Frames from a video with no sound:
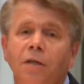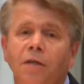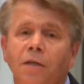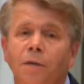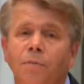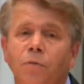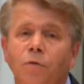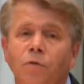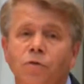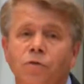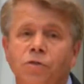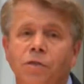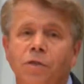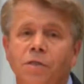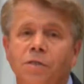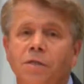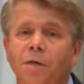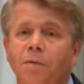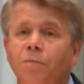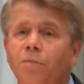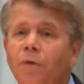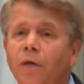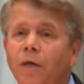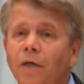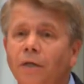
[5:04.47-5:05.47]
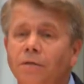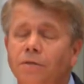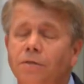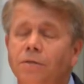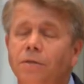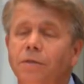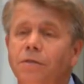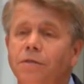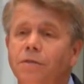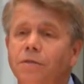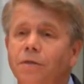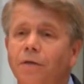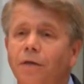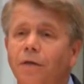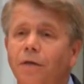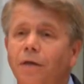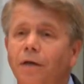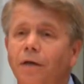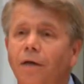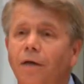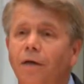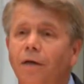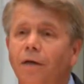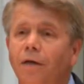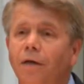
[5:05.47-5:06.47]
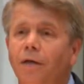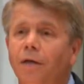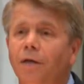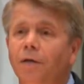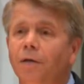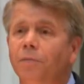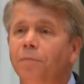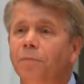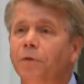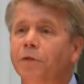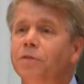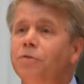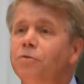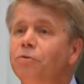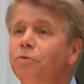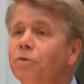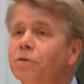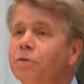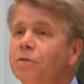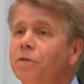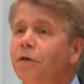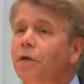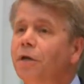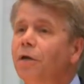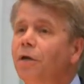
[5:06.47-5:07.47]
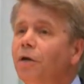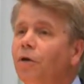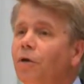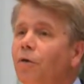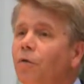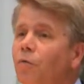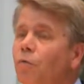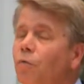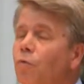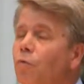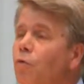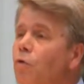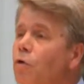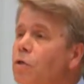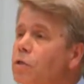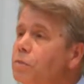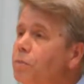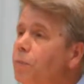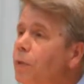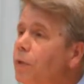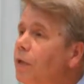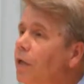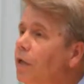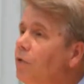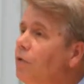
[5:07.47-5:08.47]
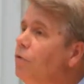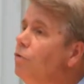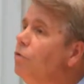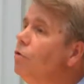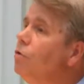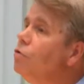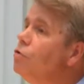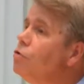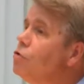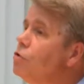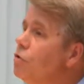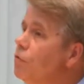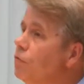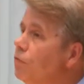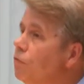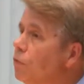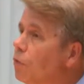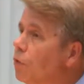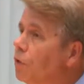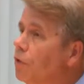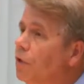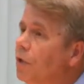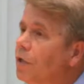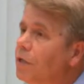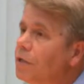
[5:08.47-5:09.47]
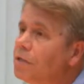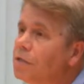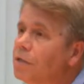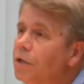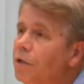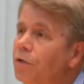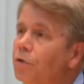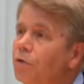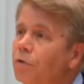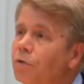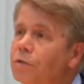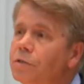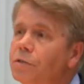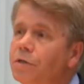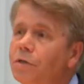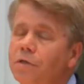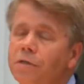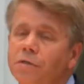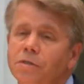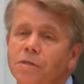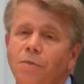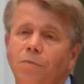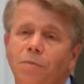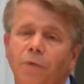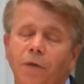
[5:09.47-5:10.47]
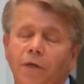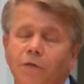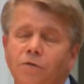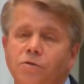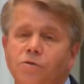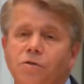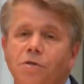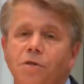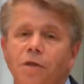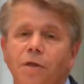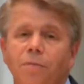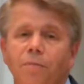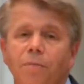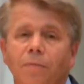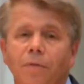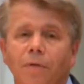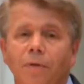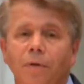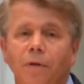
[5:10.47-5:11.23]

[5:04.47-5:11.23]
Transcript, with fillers: это можно заметить. Братья и сестры, у Господа ничего не остается незамеченным –